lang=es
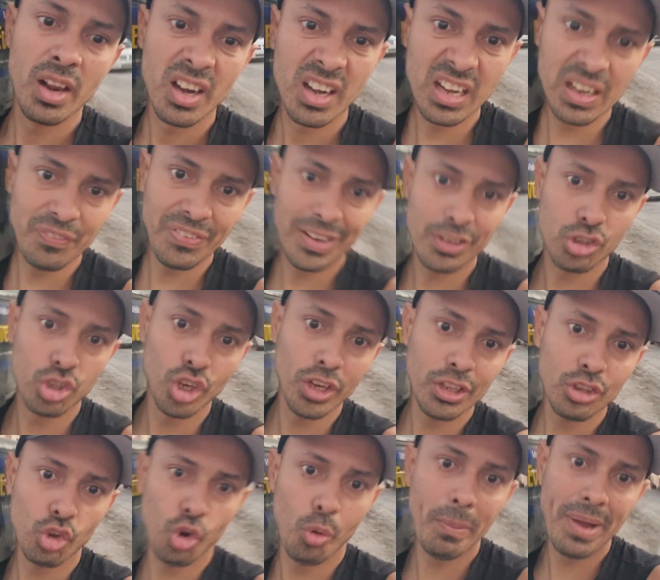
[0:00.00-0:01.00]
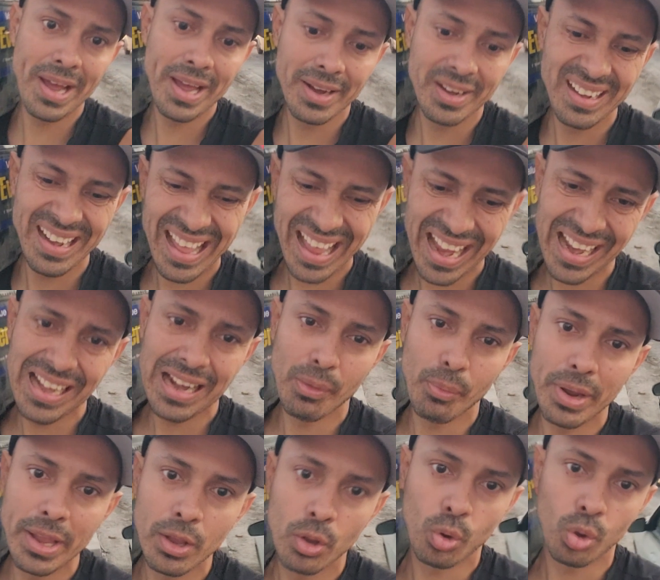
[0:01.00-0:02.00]
Refacciones Comar, ahí la
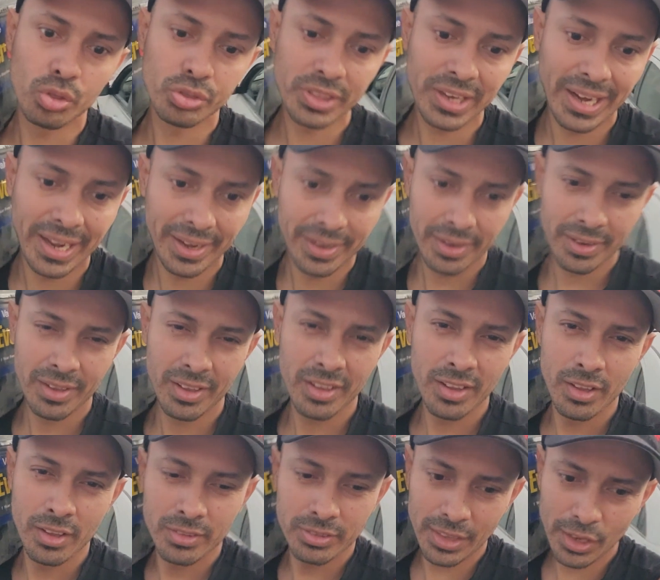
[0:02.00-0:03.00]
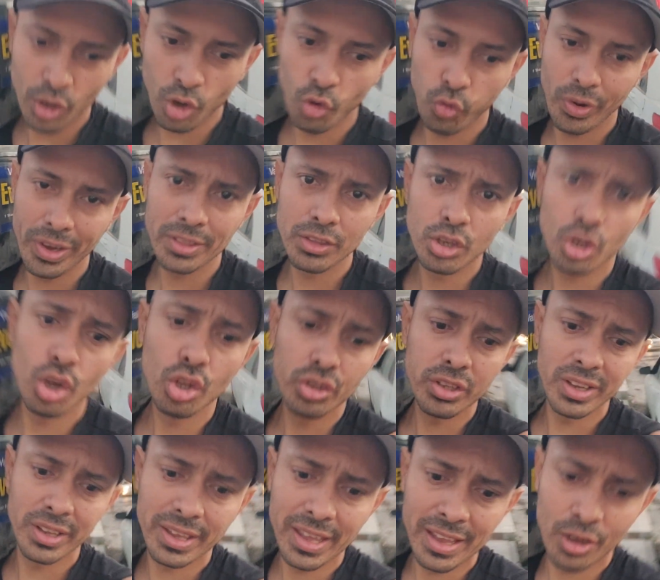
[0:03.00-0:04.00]
voy a encontrar. Tengo fe en
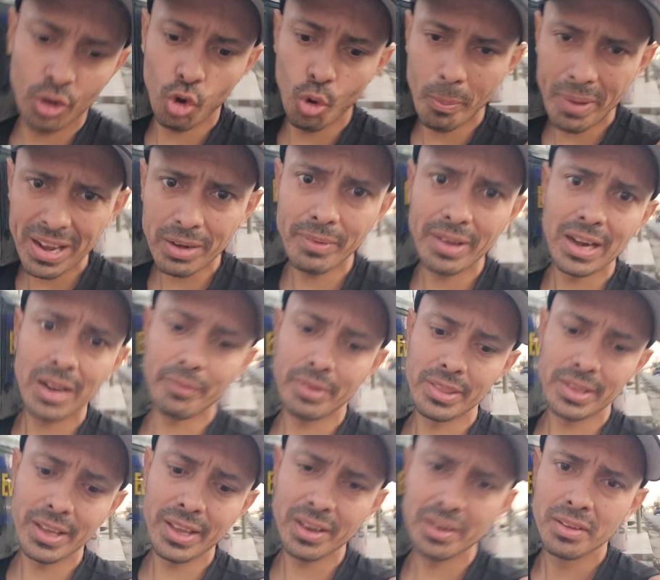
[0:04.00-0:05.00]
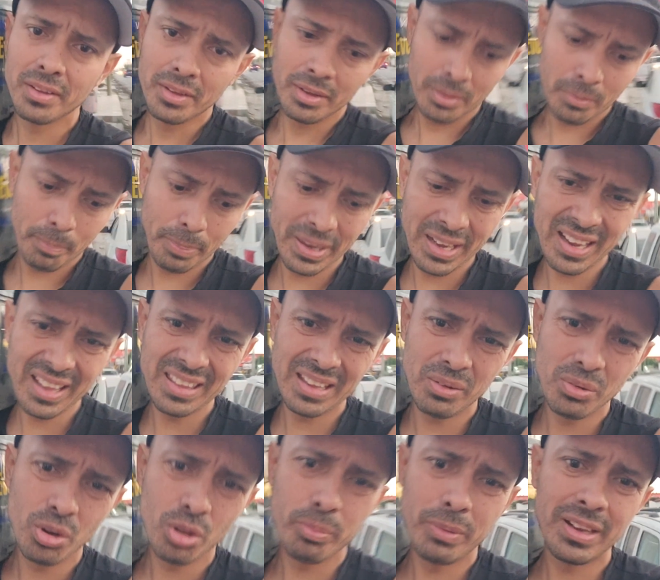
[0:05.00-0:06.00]
Dios en que en Comar van a vender pila
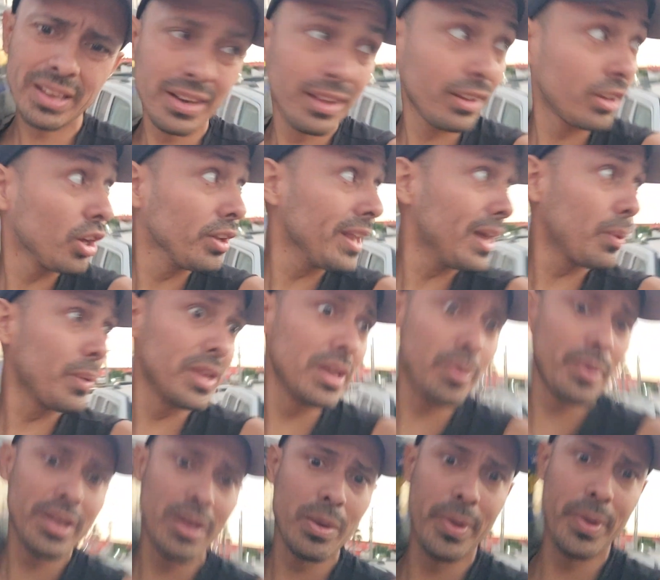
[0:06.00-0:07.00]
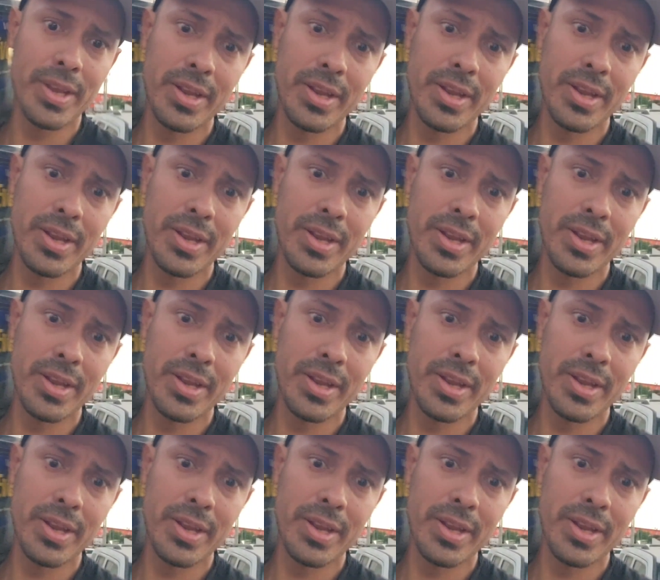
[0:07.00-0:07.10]
de unos mil ¿Qué onda, ¡Wiii!